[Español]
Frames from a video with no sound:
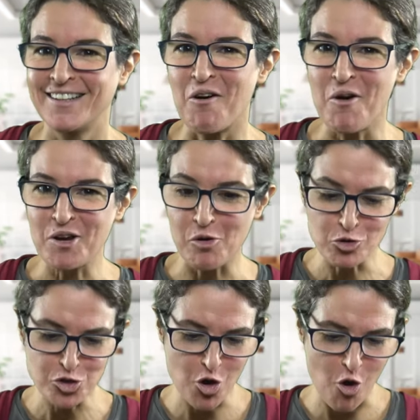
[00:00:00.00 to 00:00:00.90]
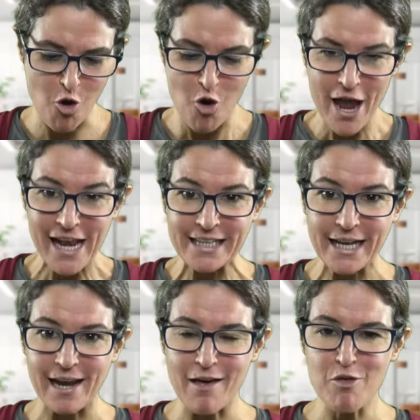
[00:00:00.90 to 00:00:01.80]
o incluso el
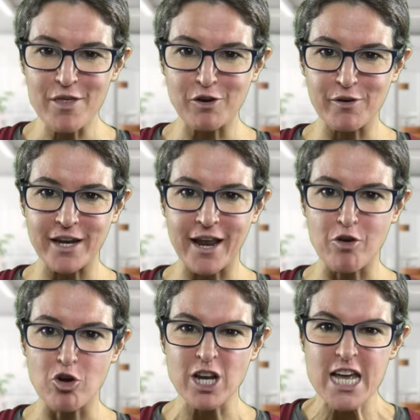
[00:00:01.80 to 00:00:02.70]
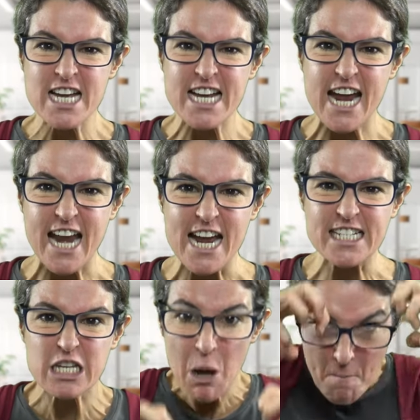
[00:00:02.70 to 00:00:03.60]
teclado del ordenador,
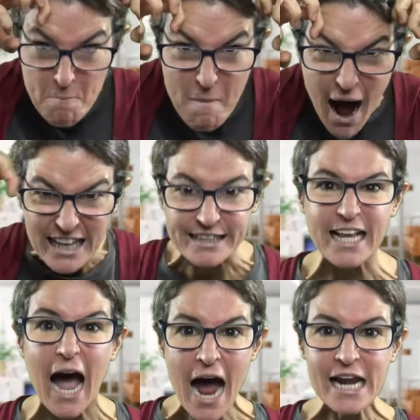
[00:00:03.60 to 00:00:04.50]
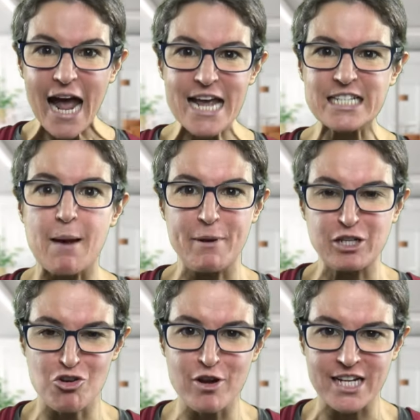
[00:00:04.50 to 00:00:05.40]
queréis matar a esa
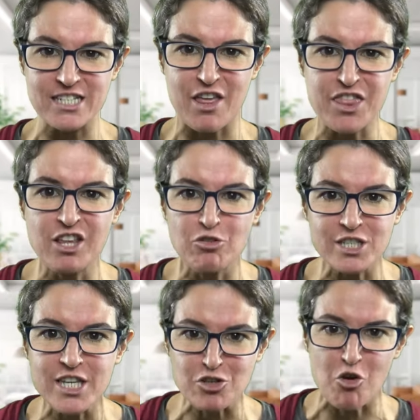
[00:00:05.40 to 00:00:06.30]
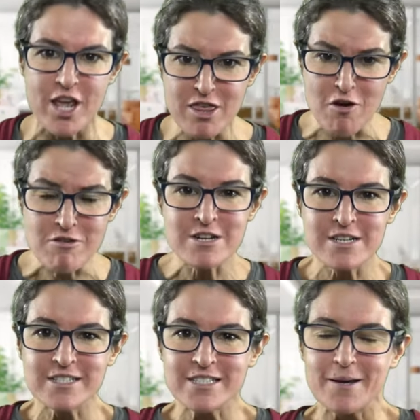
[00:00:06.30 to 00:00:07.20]
persona que está haciendo ese sonido?
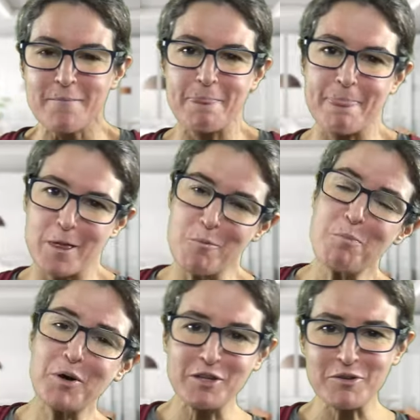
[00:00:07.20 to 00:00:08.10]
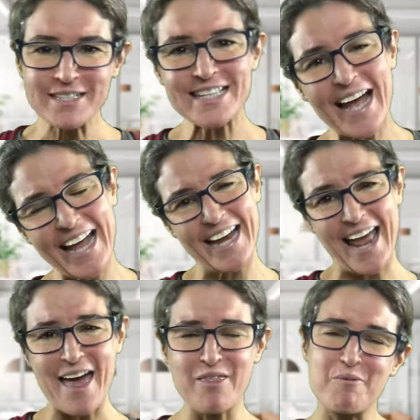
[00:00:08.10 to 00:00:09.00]
Mm, un poquito
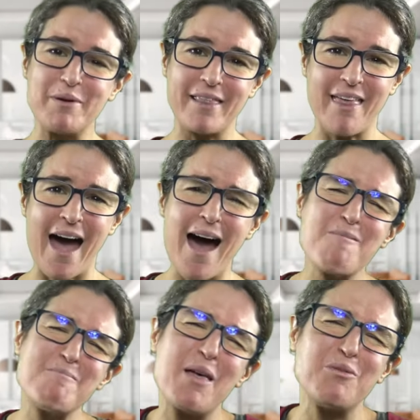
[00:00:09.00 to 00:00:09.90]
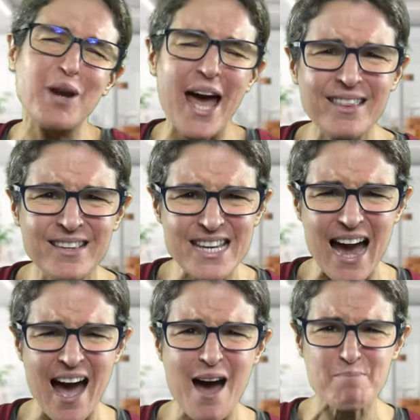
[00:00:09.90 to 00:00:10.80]
exagerado, ¿verdad? Madurad
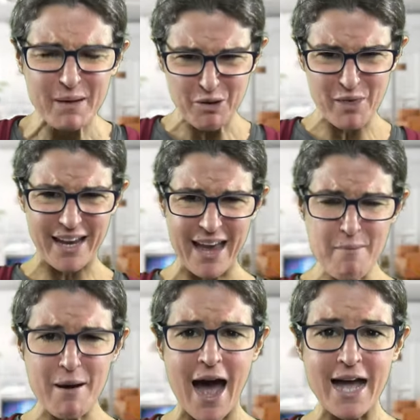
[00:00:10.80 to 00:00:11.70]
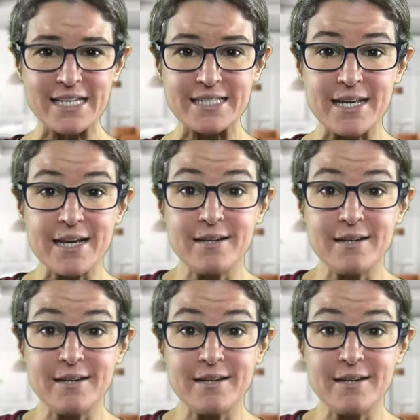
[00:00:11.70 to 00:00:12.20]
ya, pero ¿de qué vais?